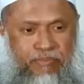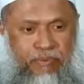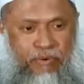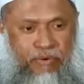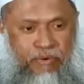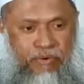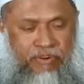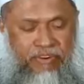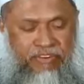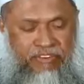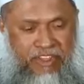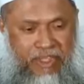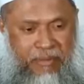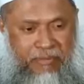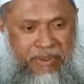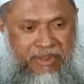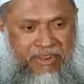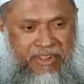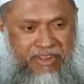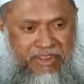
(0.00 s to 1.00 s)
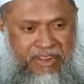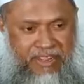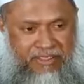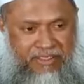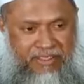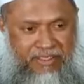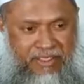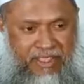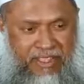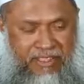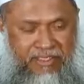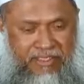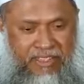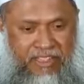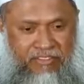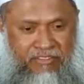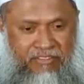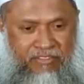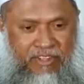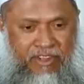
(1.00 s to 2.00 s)
পনেরোই সাবানের রাতে
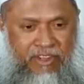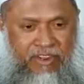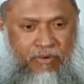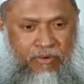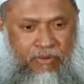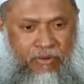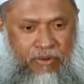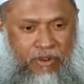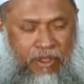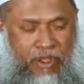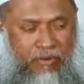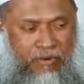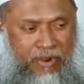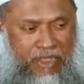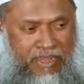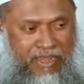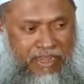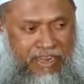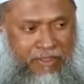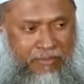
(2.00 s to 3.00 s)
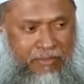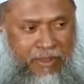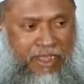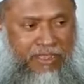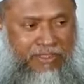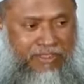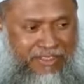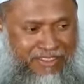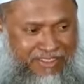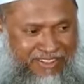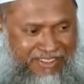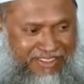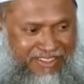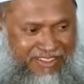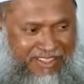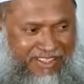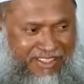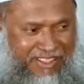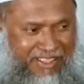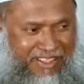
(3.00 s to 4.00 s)
ইয়াত্তালে উল্লাহ আলা ইবাদিহি
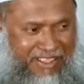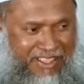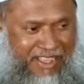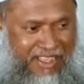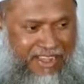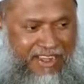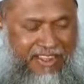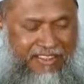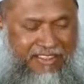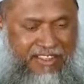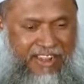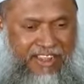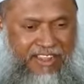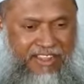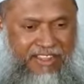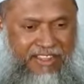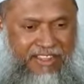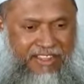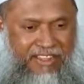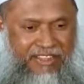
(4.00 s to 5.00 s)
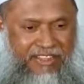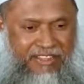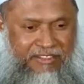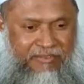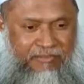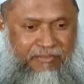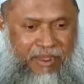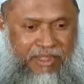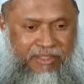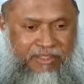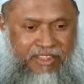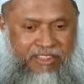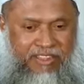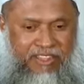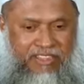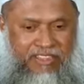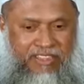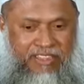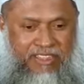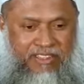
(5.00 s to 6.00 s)
আল্লাহ তালা
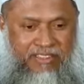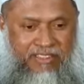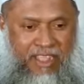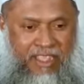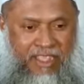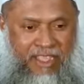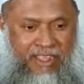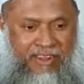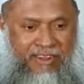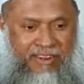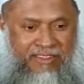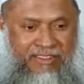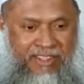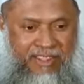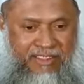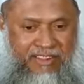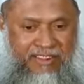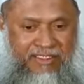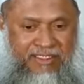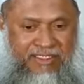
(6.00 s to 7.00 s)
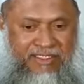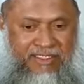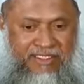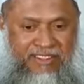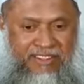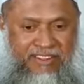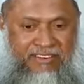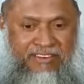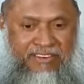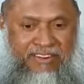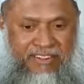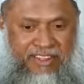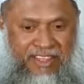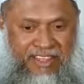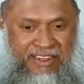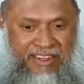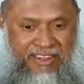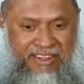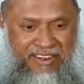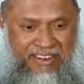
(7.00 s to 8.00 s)
বান্দাদের দিকে তাকান তাদের দিকে দৃষ্টি
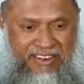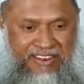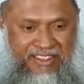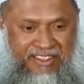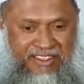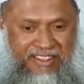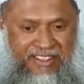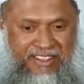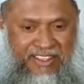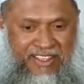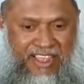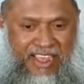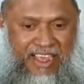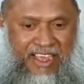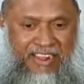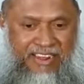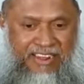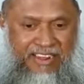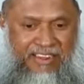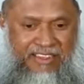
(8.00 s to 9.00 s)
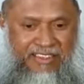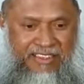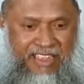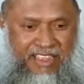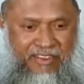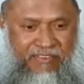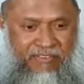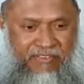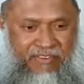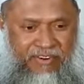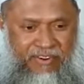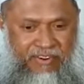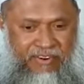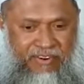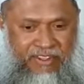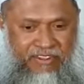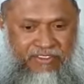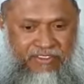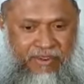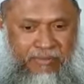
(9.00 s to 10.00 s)
দেন আর
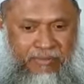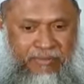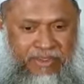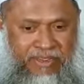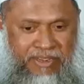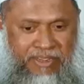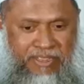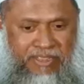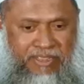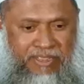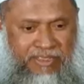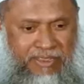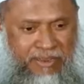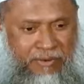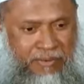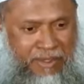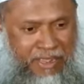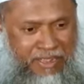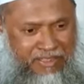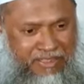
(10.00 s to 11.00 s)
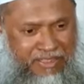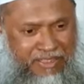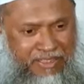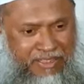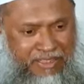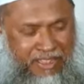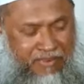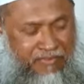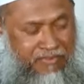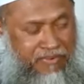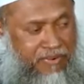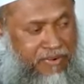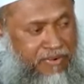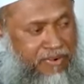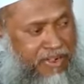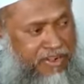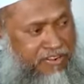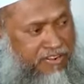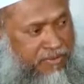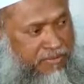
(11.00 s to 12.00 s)
ইয়াকফিরুল জামি এবাদহি
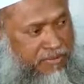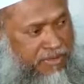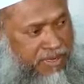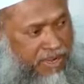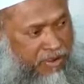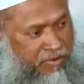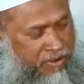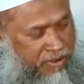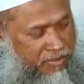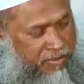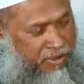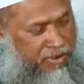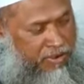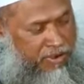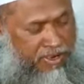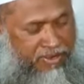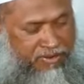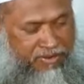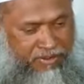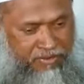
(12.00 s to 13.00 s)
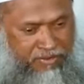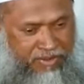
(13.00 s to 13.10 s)
ইয়াকফিরুল জামি আউকামা কলাম